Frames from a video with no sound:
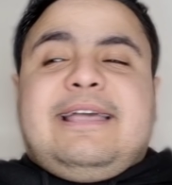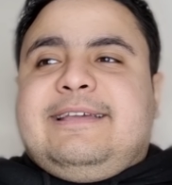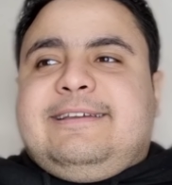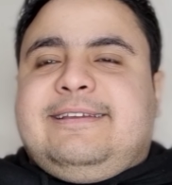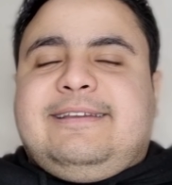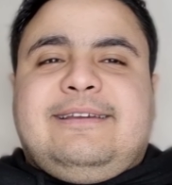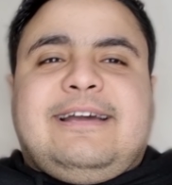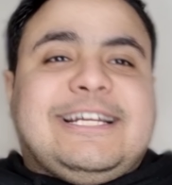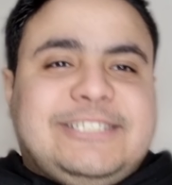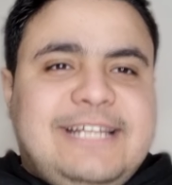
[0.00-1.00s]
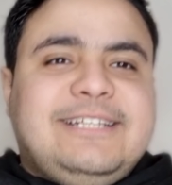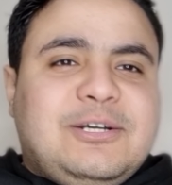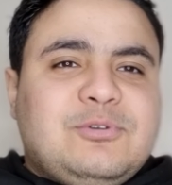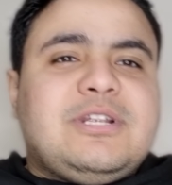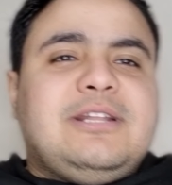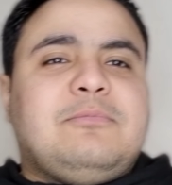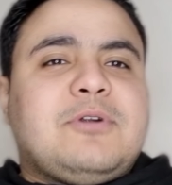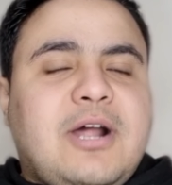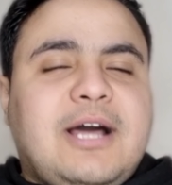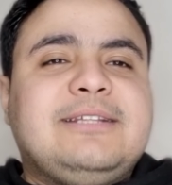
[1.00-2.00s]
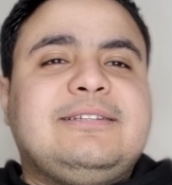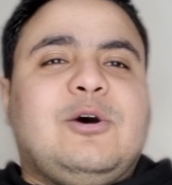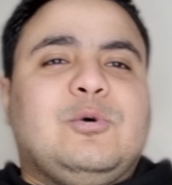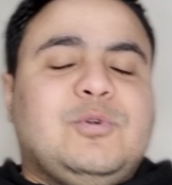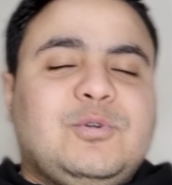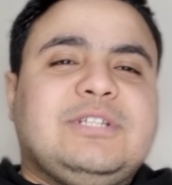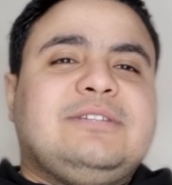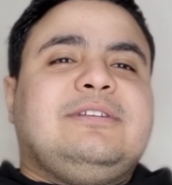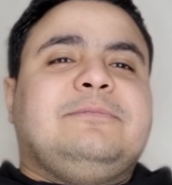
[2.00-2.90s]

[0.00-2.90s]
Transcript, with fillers: آه عشان يوصل لمرحلة أو نقطة